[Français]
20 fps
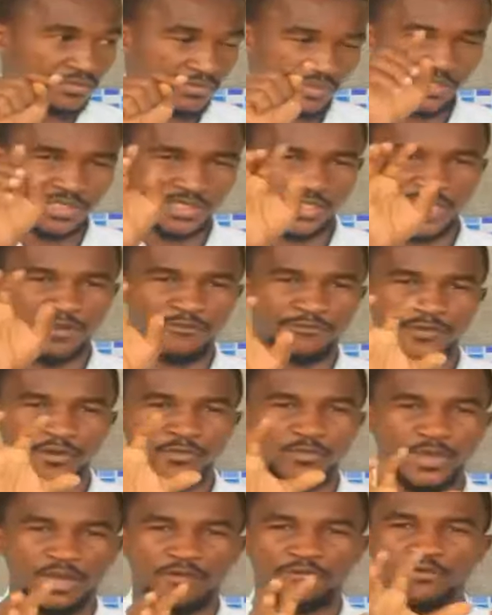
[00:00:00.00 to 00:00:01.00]
c'était la
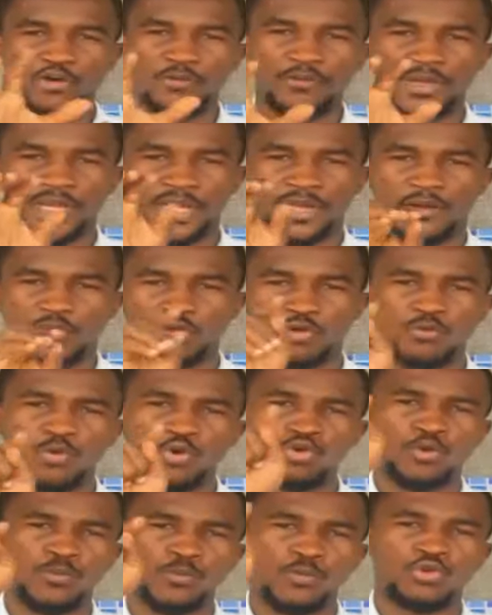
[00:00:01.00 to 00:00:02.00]
forme la forme le
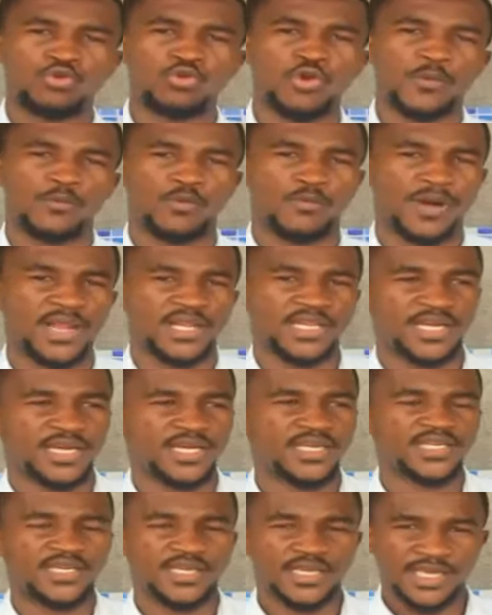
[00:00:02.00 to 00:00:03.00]
loboko moko ya Mobalia
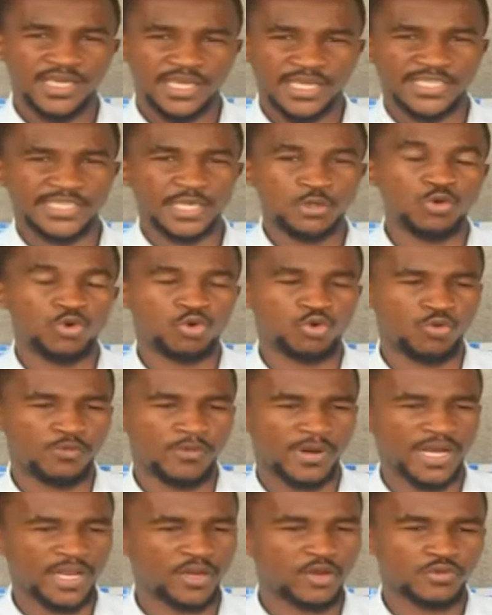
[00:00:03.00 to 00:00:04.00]
ya eza
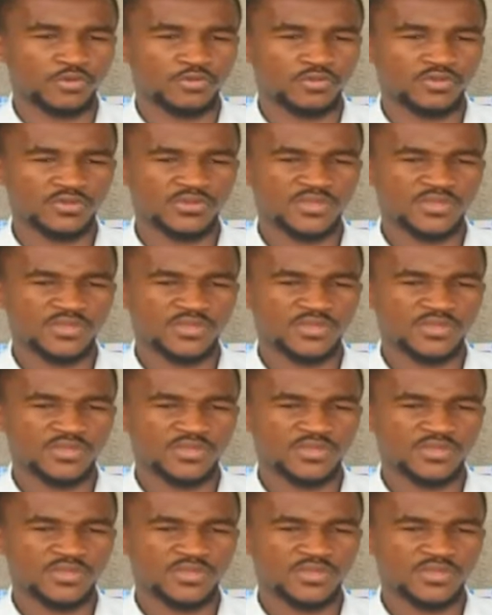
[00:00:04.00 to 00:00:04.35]
kokoma alors